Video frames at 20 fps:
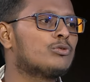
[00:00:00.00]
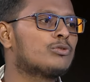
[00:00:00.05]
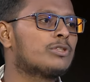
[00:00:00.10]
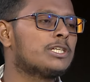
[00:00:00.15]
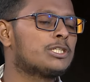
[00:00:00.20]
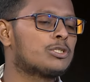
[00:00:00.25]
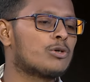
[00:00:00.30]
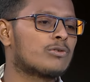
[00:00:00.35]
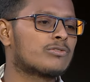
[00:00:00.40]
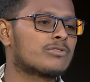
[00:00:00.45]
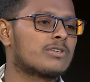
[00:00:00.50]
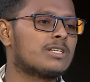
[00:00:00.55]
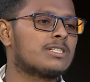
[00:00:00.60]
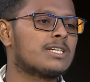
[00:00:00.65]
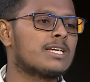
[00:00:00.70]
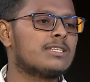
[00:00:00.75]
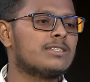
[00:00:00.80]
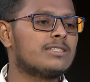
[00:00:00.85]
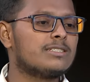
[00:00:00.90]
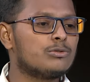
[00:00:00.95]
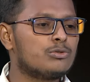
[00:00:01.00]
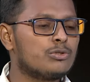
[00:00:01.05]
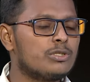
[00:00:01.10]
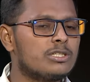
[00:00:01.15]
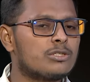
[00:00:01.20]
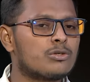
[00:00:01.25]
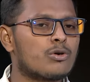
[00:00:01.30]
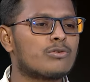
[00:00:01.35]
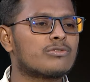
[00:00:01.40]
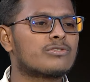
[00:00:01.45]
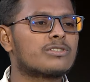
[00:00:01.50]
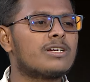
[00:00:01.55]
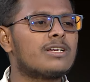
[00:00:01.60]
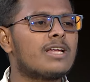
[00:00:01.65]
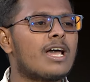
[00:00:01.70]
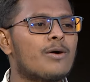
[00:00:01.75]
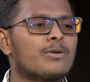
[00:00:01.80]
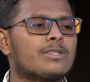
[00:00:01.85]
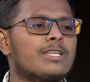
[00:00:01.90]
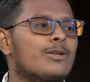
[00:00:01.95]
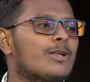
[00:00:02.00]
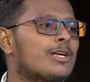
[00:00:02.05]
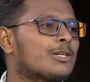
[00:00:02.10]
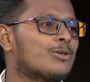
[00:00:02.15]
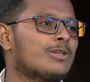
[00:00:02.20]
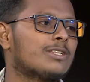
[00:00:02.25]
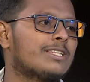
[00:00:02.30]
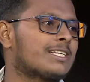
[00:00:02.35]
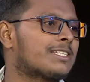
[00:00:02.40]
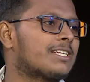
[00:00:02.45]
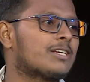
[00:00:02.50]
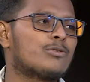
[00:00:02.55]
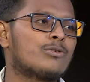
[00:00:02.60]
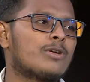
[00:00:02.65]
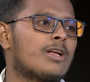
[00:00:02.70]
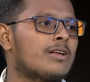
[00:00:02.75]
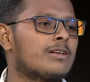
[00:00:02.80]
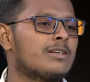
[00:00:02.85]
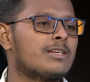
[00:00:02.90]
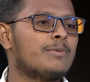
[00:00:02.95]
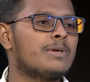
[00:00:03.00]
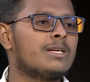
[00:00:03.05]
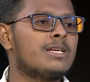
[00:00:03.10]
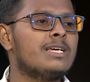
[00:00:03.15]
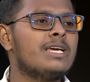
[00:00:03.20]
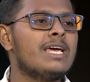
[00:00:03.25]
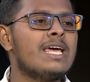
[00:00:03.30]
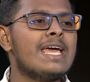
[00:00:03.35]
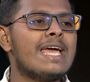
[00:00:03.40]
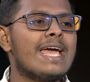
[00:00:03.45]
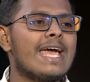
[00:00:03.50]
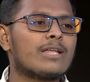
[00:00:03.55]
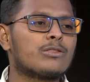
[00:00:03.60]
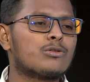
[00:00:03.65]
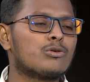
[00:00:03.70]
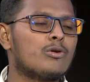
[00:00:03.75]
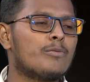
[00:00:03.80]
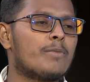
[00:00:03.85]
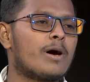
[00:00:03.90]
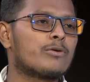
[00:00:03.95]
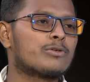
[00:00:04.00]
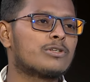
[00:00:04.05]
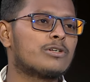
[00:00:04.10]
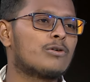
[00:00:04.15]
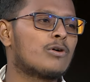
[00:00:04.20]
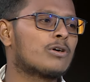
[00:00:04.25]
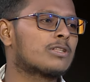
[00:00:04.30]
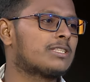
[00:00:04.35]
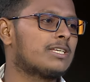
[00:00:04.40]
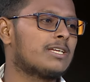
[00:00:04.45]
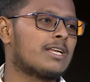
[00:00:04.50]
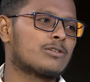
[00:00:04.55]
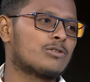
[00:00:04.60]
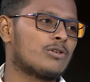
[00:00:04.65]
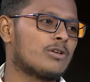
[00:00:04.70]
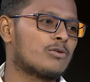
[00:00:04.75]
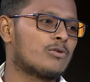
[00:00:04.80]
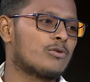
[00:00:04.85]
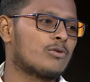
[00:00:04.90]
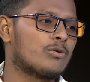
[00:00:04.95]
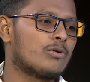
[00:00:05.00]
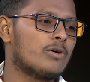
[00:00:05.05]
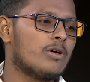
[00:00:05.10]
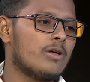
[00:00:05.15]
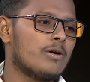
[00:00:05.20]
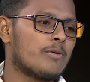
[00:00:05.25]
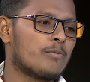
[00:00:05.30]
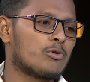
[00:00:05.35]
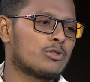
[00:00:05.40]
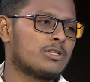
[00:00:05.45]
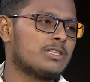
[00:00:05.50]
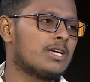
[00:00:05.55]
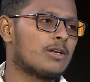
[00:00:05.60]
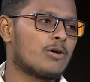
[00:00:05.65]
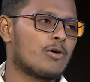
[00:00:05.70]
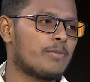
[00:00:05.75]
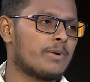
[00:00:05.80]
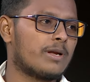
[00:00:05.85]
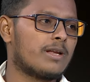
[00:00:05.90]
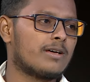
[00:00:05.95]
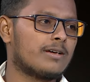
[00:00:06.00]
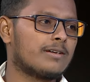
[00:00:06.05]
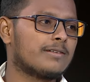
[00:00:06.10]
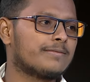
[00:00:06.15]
যুক্তি সংস্কার চাই যদি সংস্কার না হয় তাহলে আসলে দেশে কোনো আলটিমেটলি এতগুলো মানুষের রক্তের আসলে কোনো প্রতিদান হবে না